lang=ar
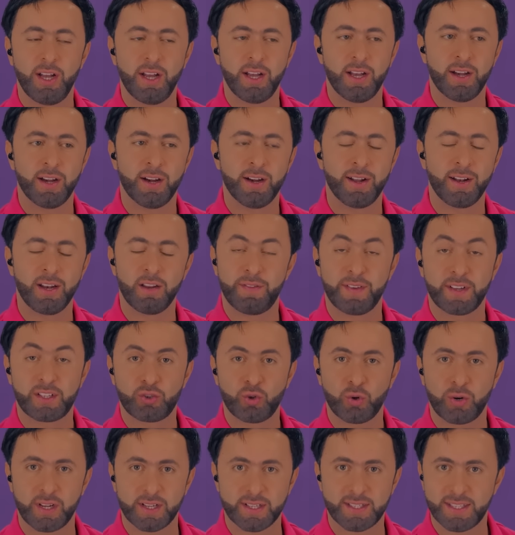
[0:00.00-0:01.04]
آه،
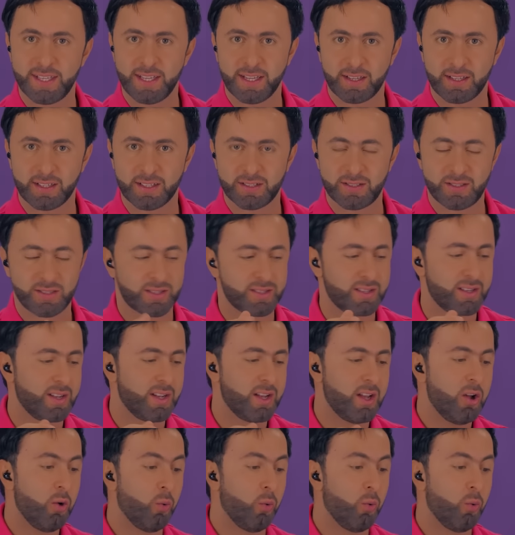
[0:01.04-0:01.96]
لفيكتوريا سيكريتس